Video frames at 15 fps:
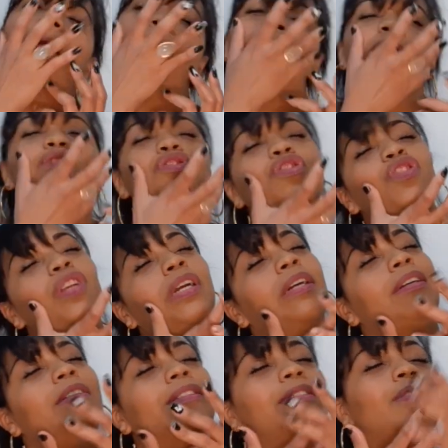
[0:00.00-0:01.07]

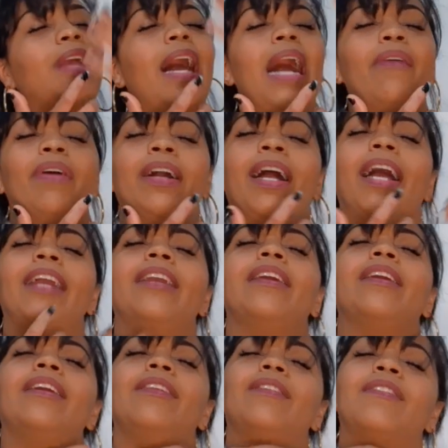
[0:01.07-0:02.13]
beijando e a água
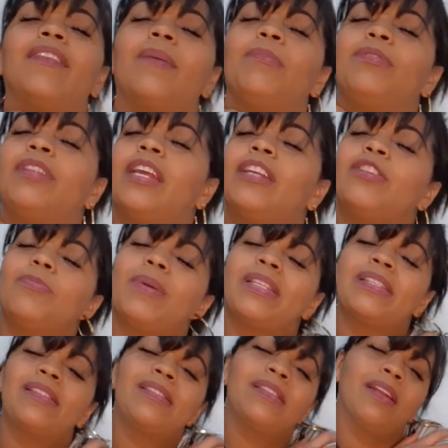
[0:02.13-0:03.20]
caindo, o sabonete
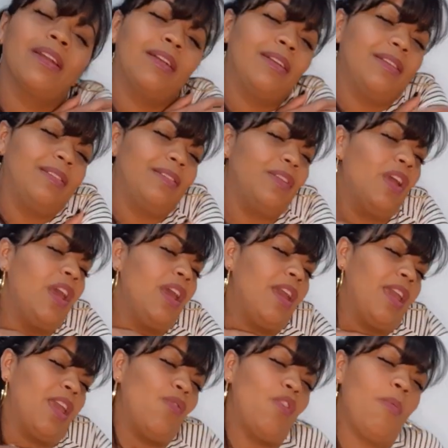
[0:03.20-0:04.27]
passando.
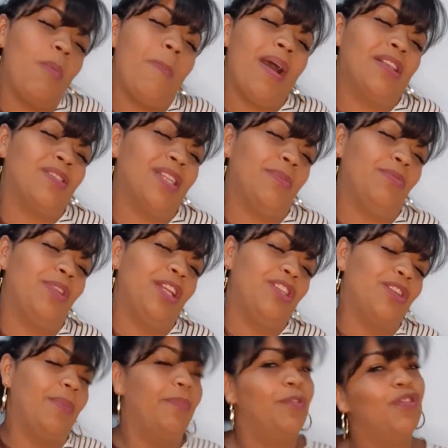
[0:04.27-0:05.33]
E o homem passa
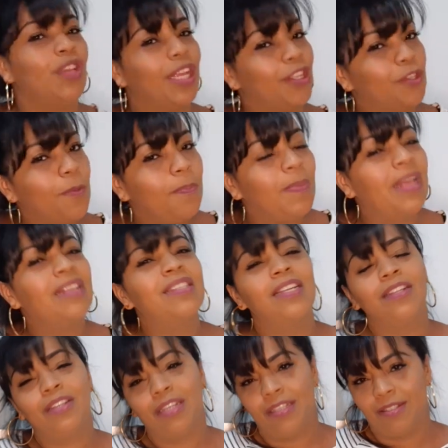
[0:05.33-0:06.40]
sabonete. Gente,
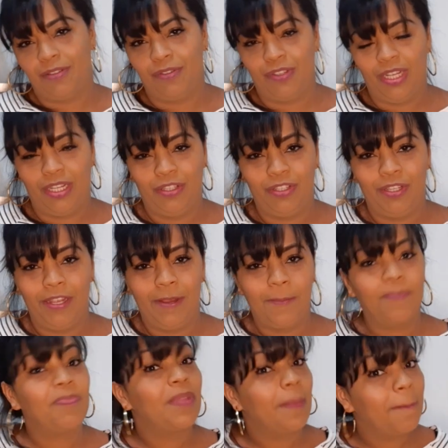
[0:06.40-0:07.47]
pensa nisso, gente.
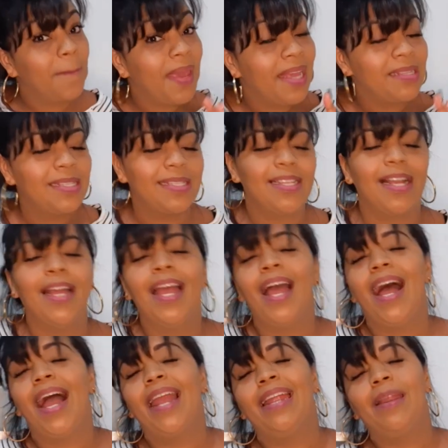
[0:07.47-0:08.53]
Pensa.
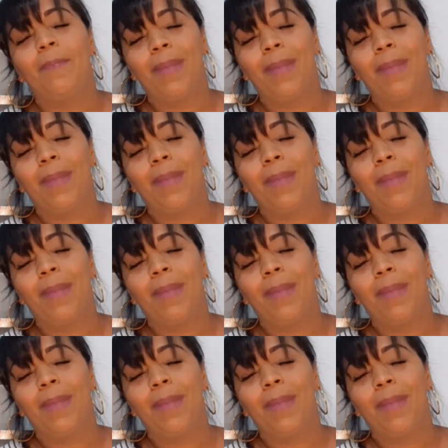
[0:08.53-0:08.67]
Aí ele